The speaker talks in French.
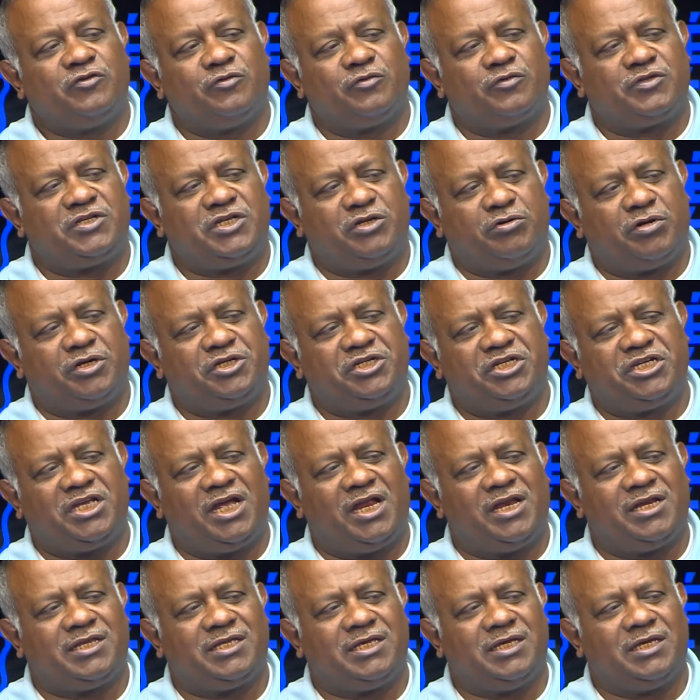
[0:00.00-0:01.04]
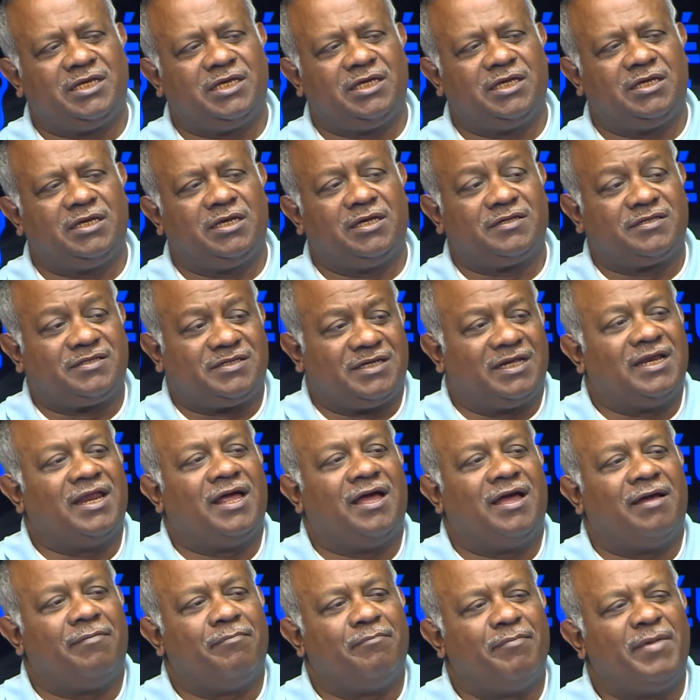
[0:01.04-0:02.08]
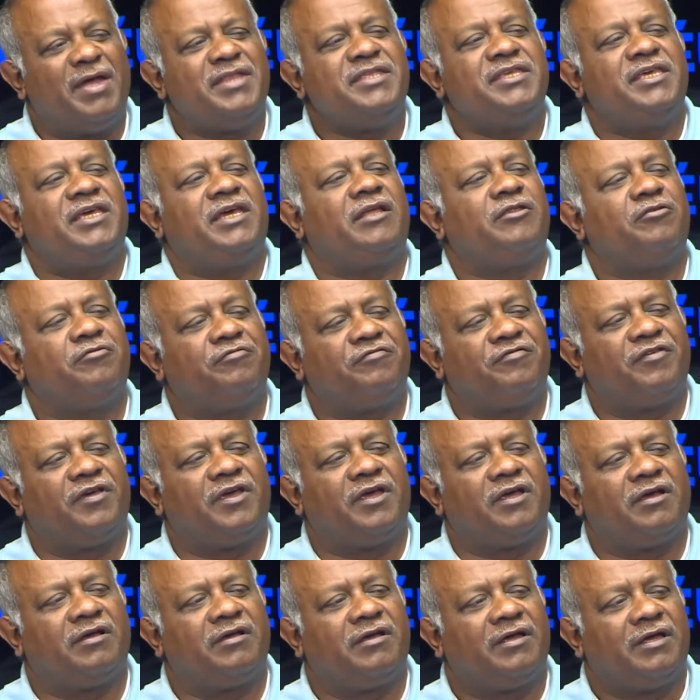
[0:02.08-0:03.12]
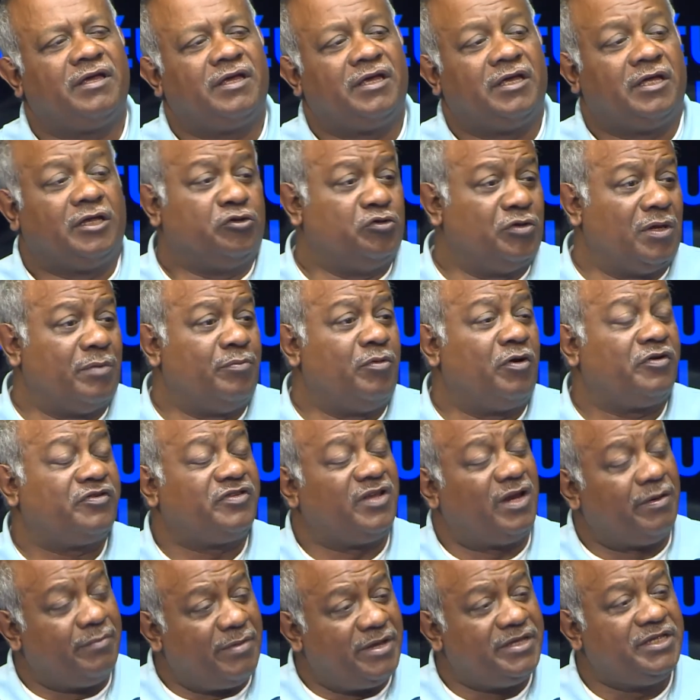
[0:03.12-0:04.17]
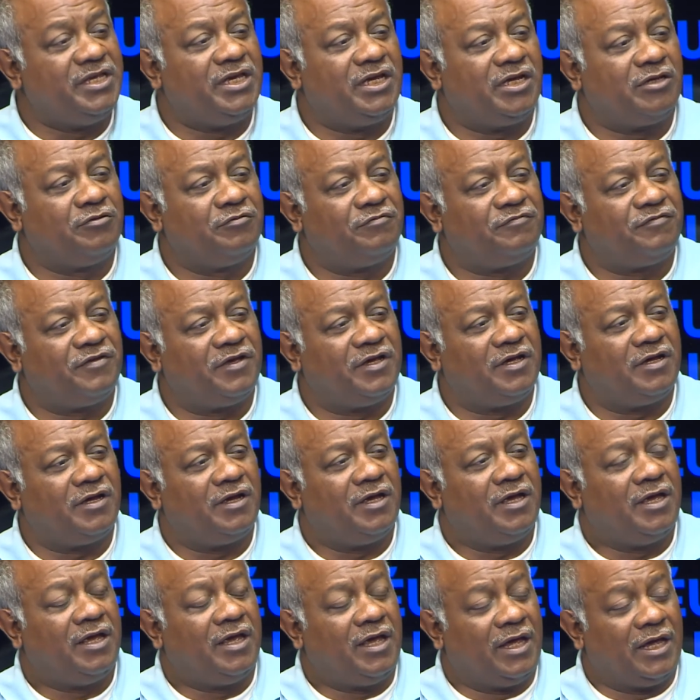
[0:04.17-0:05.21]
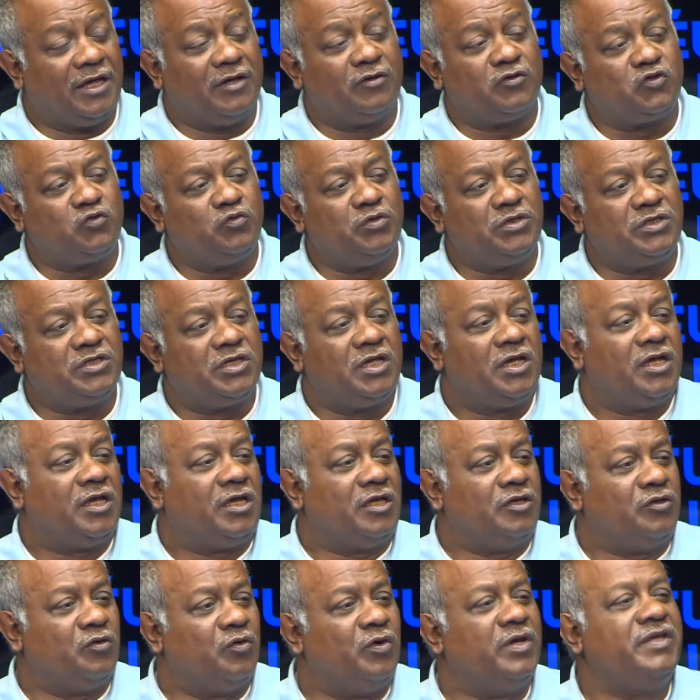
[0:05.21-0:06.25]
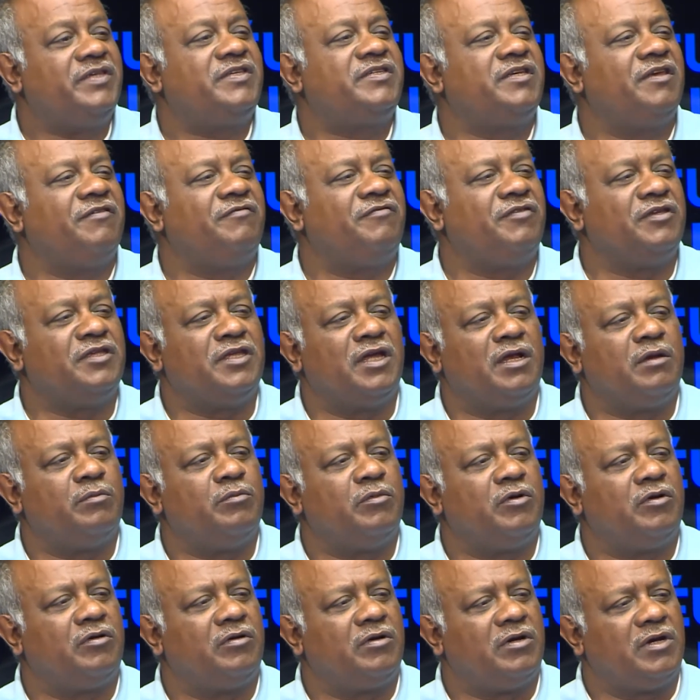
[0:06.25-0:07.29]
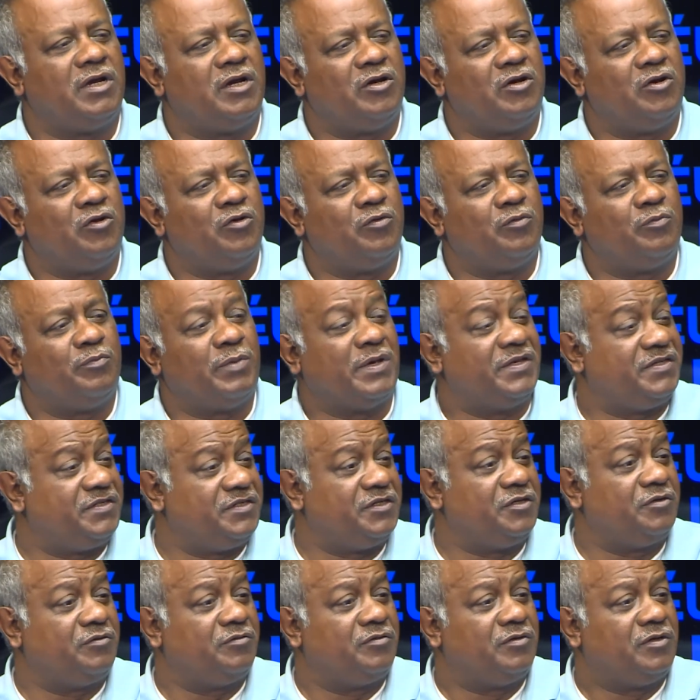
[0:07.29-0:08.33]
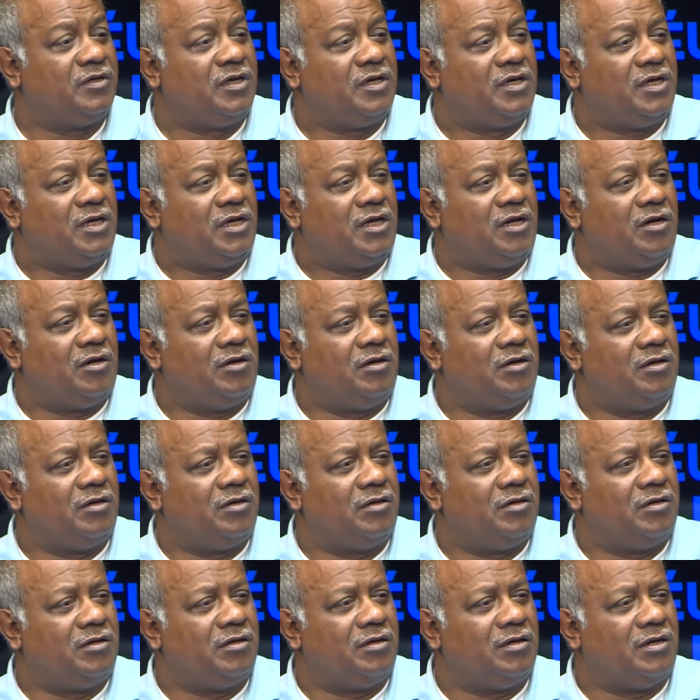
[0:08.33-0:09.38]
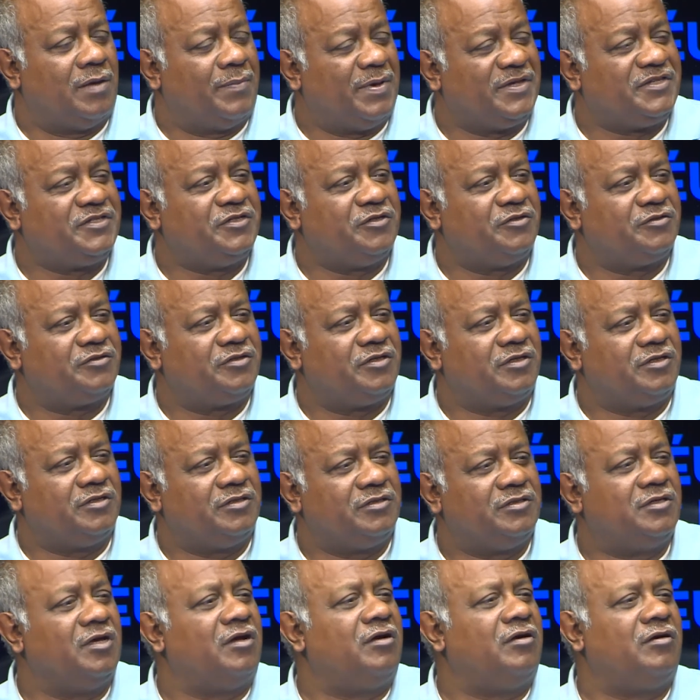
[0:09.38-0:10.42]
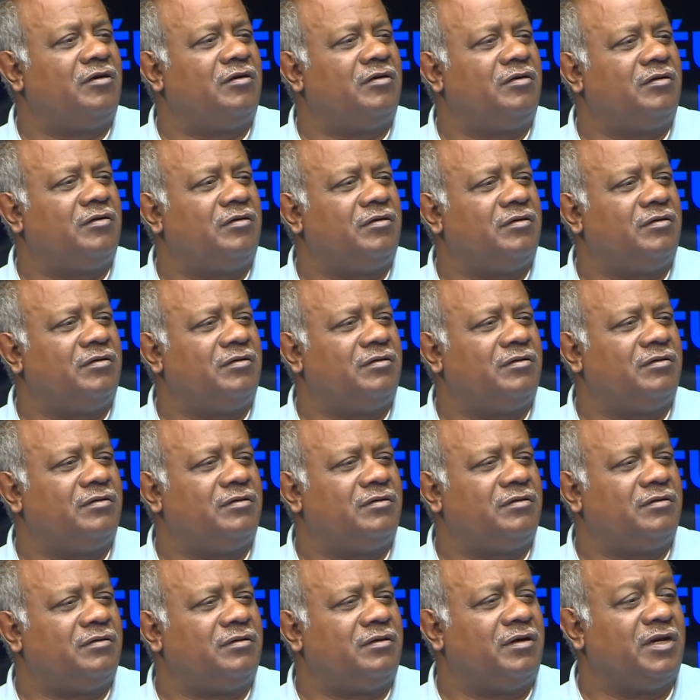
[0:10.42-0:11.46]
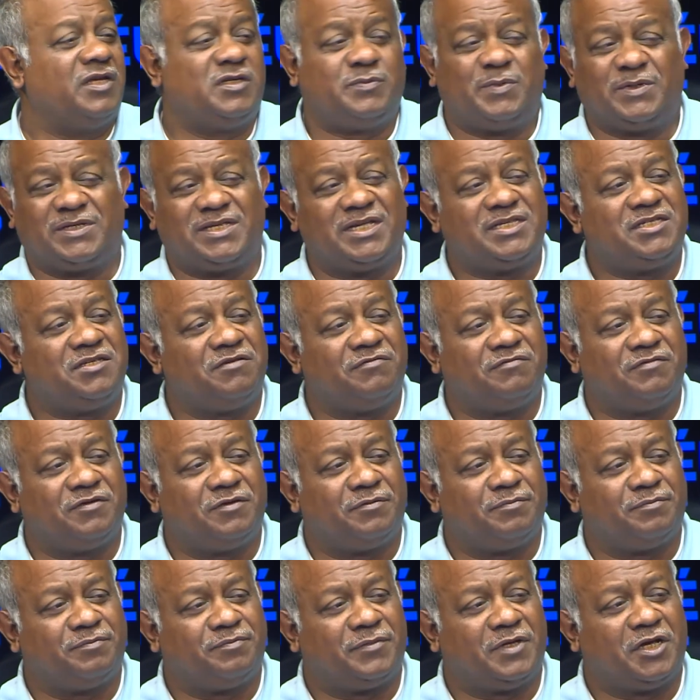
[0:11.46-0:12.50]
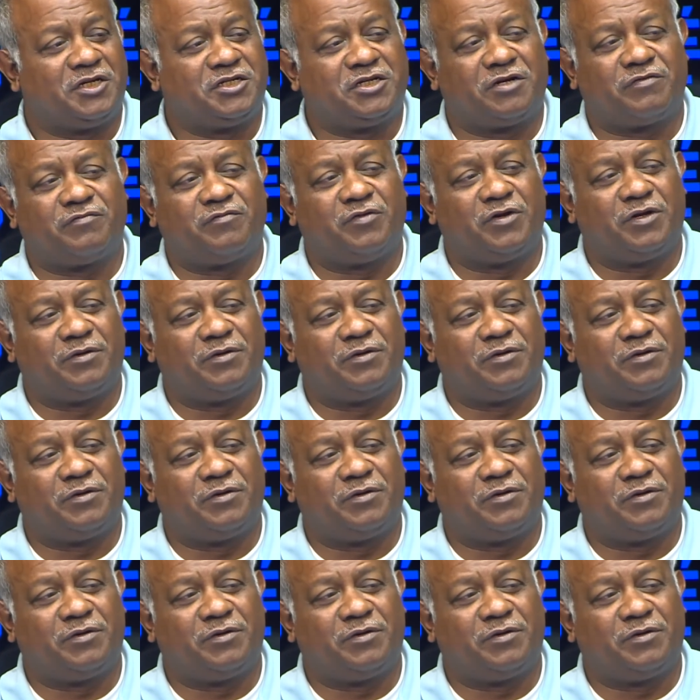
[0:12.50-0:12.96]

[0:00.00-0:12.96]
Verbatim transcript: chirurgicales qui, c'est la manière de faire D'abord, c'est la manière de faire, et ensuite de laisser finalement le patient, la patiente dans l'expectative à chaque fois.